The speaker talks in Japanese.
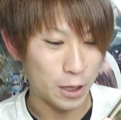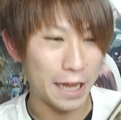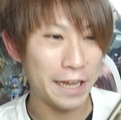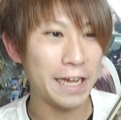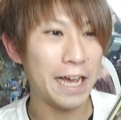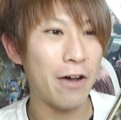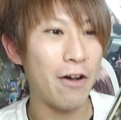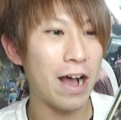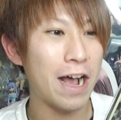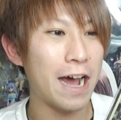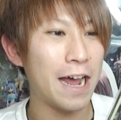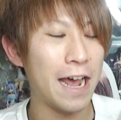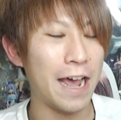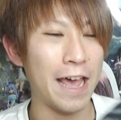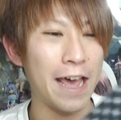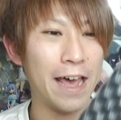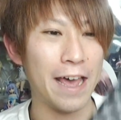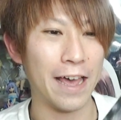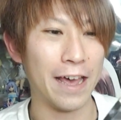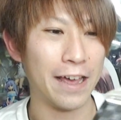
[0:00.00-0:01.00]
もう何かわか
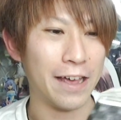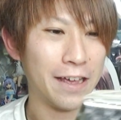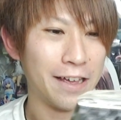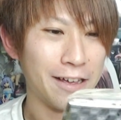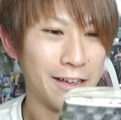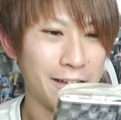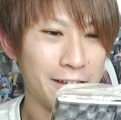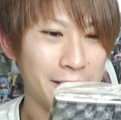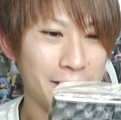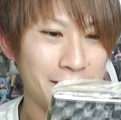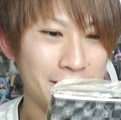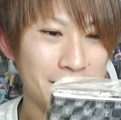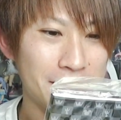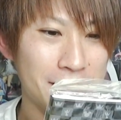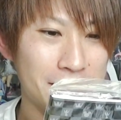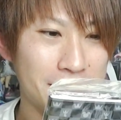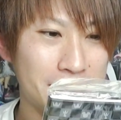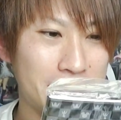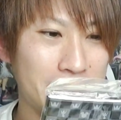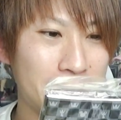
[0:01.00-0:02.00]
らへん。
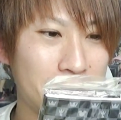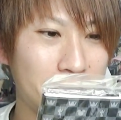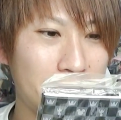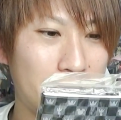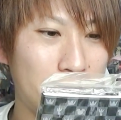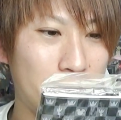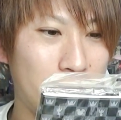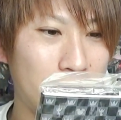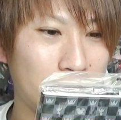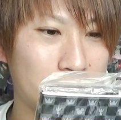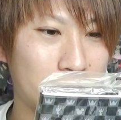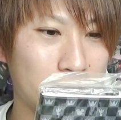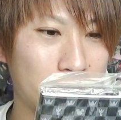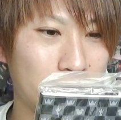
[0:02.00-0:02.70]
キングダムハー